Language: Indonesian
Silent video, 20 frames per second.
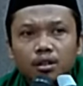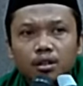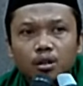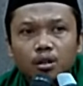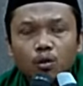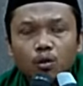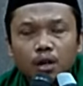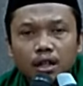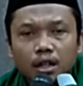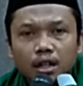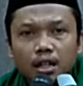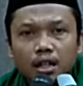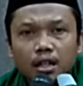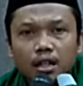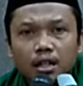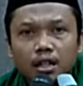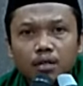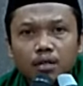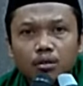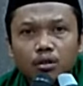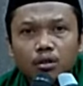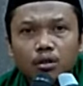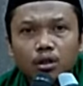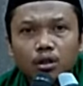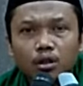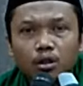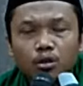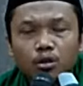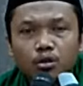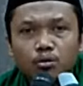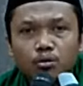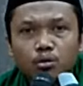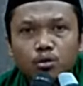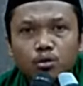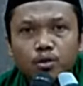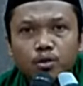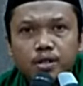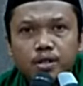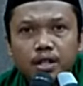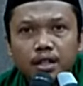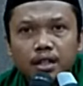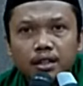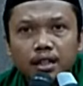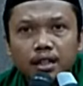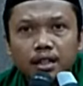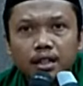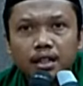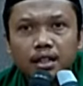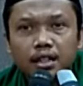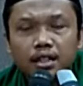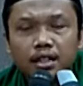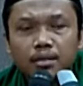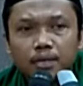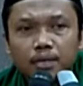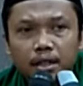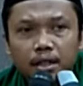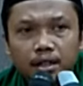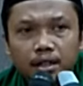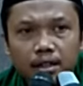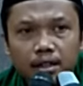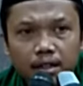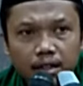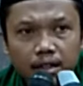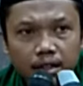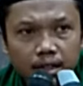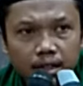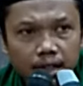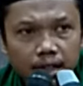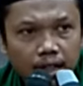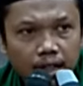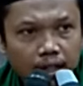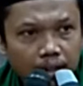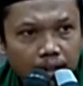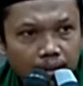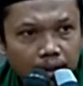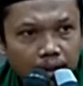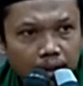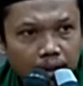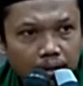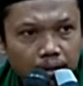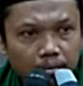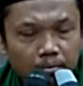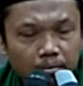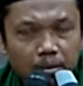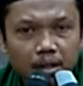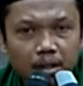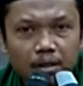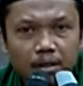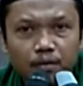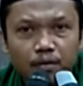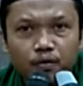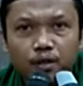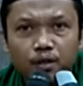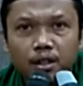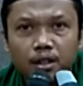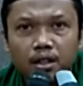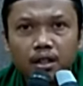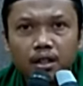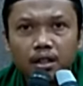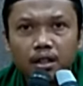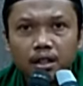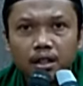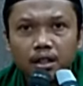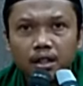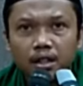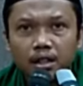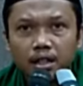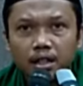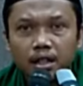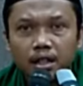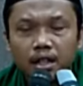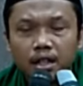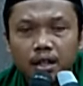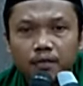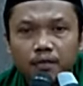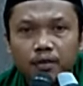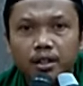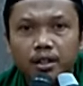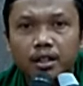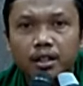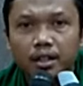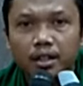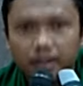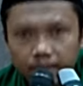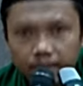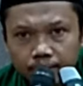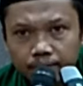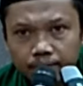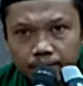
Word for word: wa kallamallahu Musa taklima dia kata apa? Min fihi ila fihi.